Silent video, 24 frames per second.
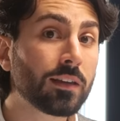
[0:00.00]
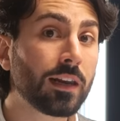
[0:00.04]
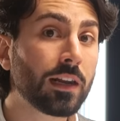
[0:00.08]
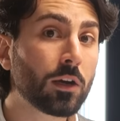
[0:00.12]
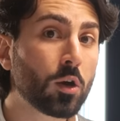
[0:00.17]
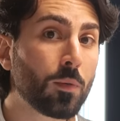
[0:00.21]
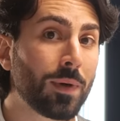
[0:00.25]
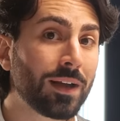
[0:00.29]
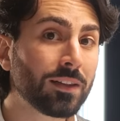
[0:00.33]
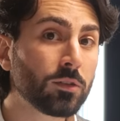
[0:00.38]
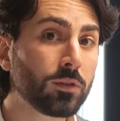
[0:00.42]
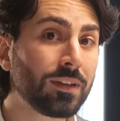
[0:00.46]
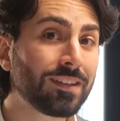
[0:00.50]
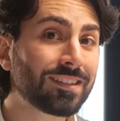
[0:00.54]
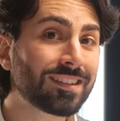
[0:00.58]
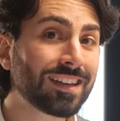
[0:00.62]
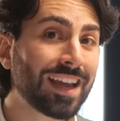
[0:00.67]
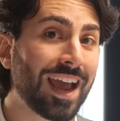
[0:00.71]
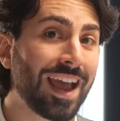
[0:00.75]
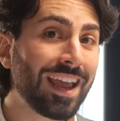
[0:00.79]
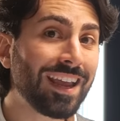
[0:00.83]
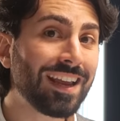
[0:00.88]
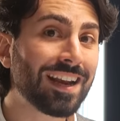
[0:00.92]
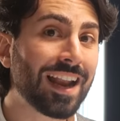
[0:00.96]
telecomando di
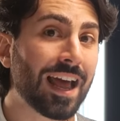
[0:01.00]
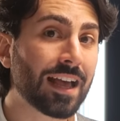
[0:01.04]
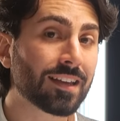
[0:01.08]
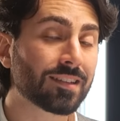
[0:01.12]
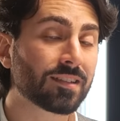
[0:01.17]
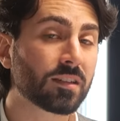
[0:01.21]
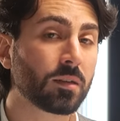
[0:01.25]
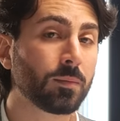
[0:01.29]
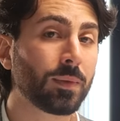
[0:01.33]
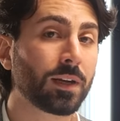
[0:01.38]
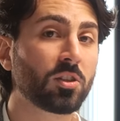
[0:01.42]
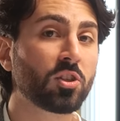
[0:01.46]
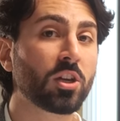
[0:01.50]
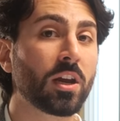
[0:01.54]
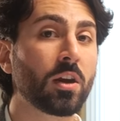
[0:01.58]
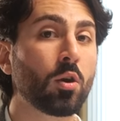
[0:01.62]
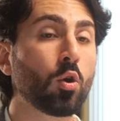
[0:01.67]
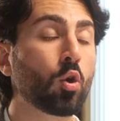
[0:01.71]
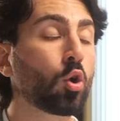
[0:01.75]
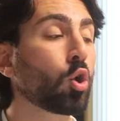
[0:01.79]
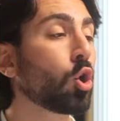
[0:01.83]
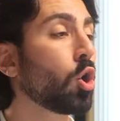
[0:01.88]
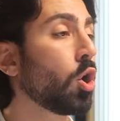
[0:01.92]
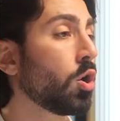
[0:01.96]
Sky Glass,
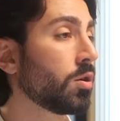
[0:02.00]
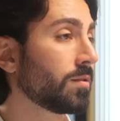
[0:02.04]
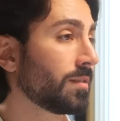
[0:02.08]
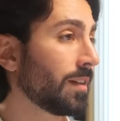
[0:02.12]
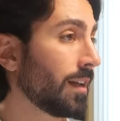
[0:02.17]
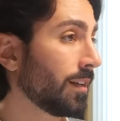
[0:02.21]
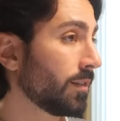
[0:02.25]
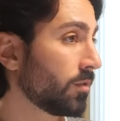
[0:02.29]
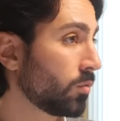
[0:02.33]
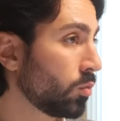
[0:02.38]
Marcello, cosa